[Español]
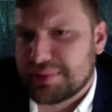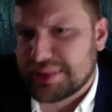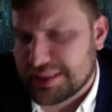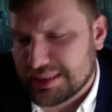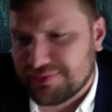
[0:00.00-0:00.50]

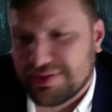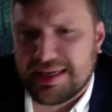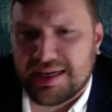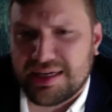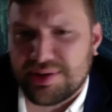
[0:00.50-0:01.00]
Eh, feliz
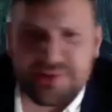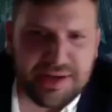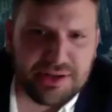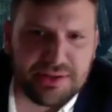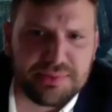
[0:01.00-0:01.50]

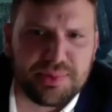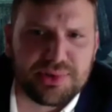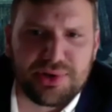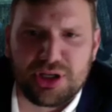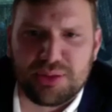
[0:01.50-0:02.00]
aniversario, Puerto
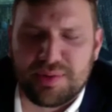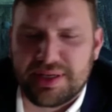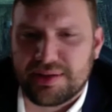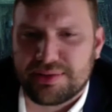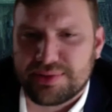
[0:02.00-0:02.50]
Rico Public
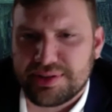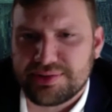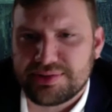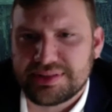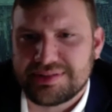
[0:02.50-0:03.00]
Health
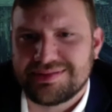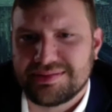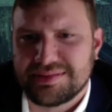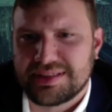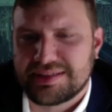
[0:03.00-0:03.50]
Trust.
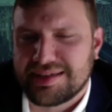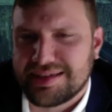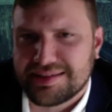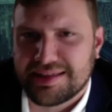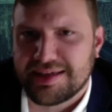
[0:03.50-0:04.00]

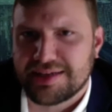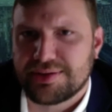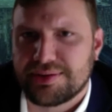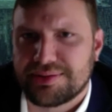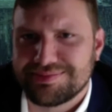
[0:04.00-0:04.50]
Excelente día a
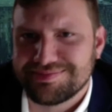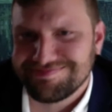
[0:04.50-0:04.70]
todos.